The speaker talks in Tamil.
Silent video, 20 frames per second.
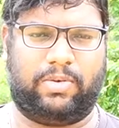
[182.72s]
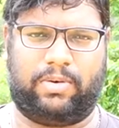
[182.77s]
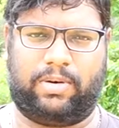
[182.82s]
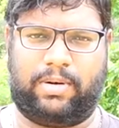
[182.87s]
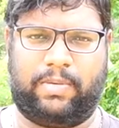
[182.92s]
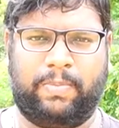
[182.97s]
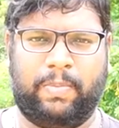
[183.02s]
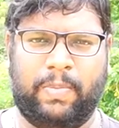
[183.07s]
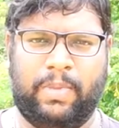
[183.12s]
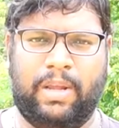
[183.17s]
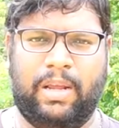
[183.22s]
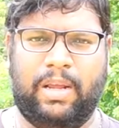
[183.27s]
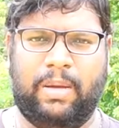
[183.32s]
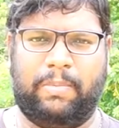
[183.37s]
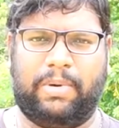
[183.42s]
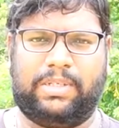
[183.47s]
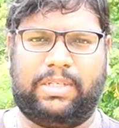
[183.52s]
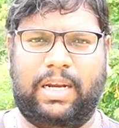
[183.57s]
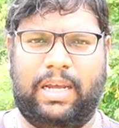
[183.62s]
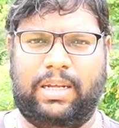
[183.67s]
சொல்கிறேன்
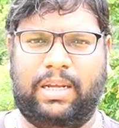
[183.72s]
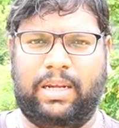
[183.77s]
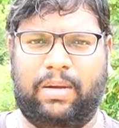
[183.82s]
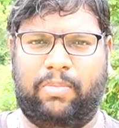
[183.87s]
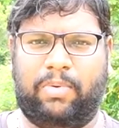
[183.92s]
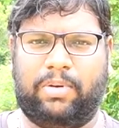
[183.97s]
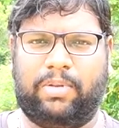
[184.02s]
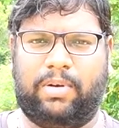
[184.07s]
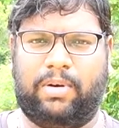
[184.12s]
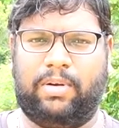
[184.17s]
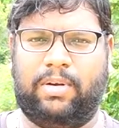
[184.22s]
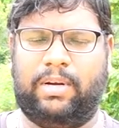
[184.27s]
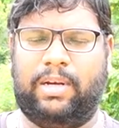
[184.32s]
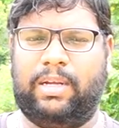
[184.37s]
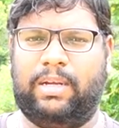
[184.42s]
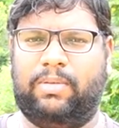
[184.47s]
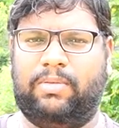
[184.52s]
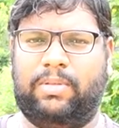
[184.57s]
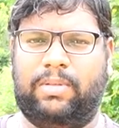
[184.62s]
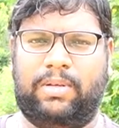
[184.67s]
இப்போ ஸ்னேக்கிங்கை பொறுத்த வரைக்கும்
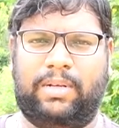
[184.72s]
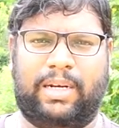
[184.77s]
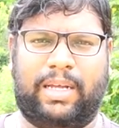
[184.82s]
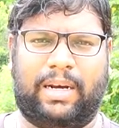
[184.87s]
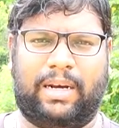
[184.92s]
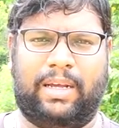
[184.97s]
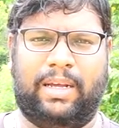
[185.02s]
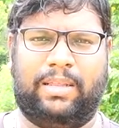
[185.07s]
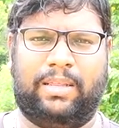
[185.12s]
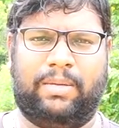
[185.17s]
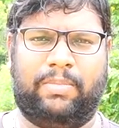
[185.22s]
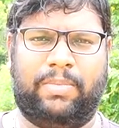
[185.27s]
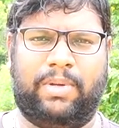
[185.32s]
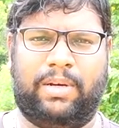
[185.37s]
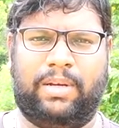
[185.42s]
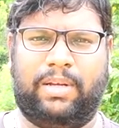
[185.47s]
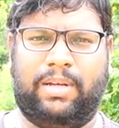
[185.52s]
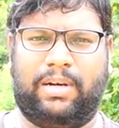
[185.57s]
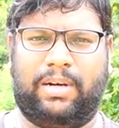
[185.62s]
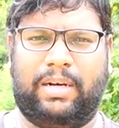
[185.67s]
நீங்கள் வந்து நிறைய இந்த
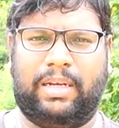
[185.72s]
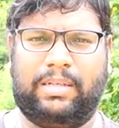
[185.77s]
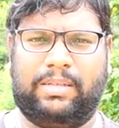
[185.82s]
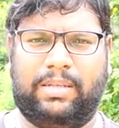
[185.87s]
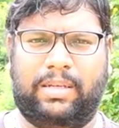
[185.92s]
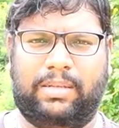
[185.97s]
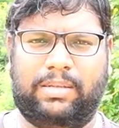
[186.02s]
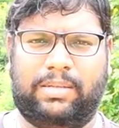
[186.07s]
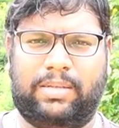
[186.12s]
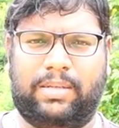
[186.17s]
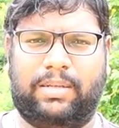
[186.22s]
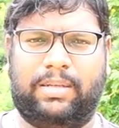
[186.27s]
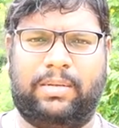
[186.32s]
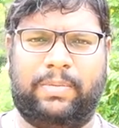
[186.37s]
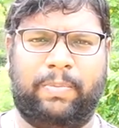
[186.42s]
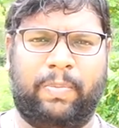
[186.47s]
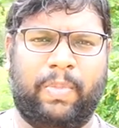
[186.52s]
மாதிரி ரேசிங்ஸு